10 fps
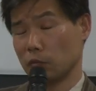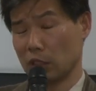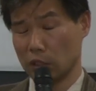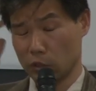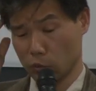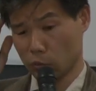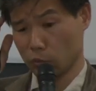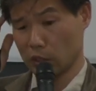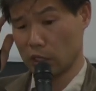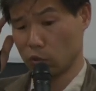何でしょ
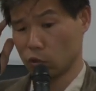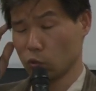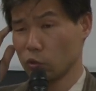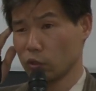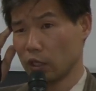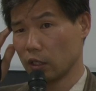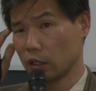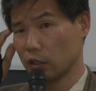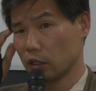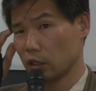う、そういう転
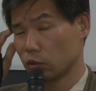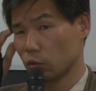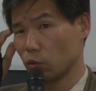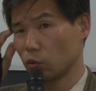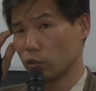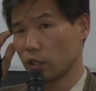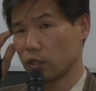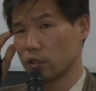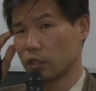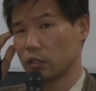換的な情報とか
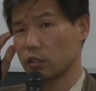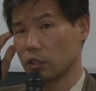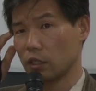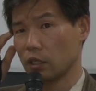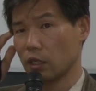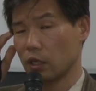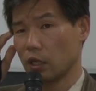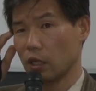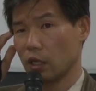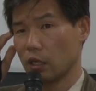に接して
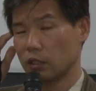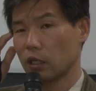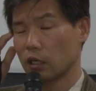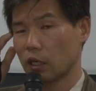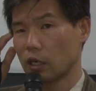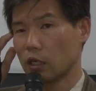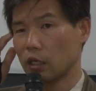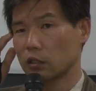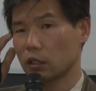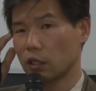いたらならな
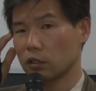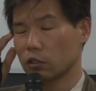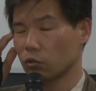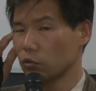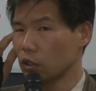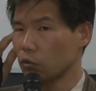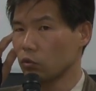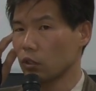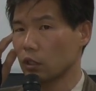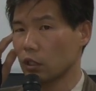かったかっていう、そんなこ
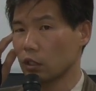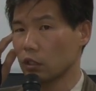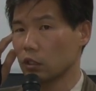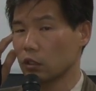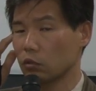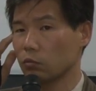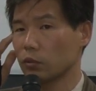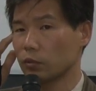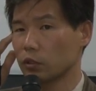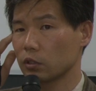とはないと
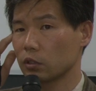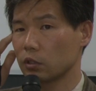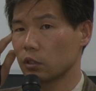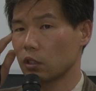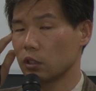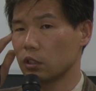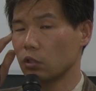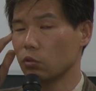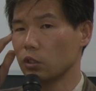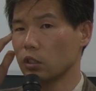思います。だから
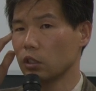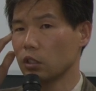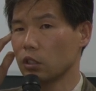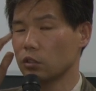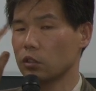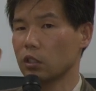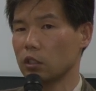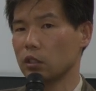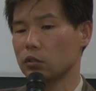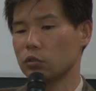イデオロギー的にはすで
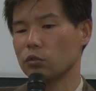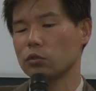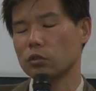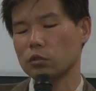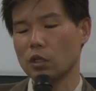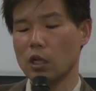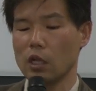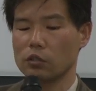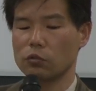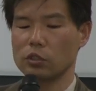に受容する
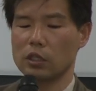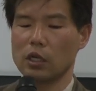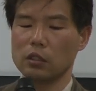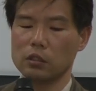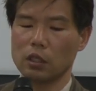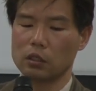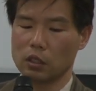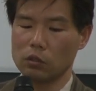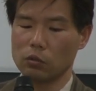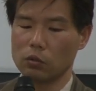措置があったん
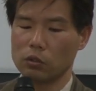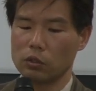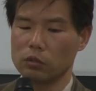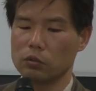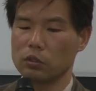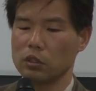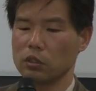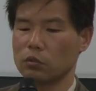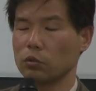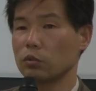だという
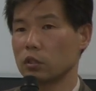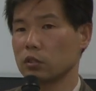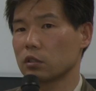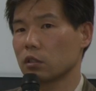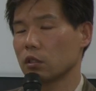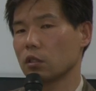ことです。